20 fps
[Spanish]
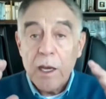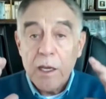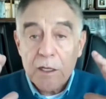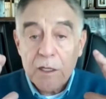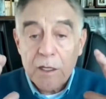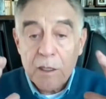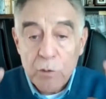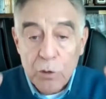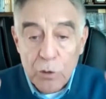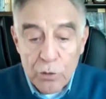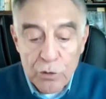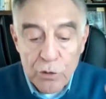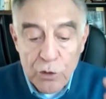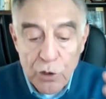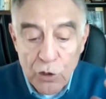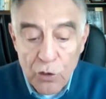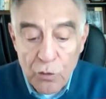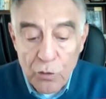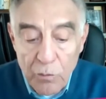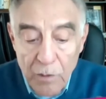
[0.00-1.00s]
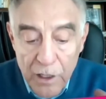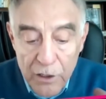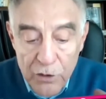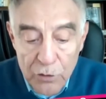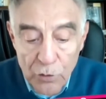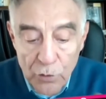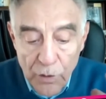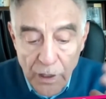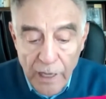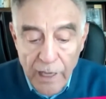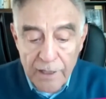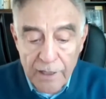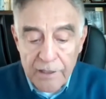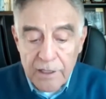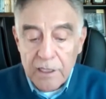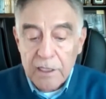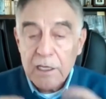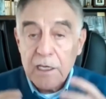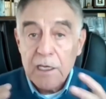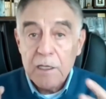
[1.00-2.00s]
no hay revolución
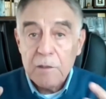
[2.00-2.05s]
mesurada,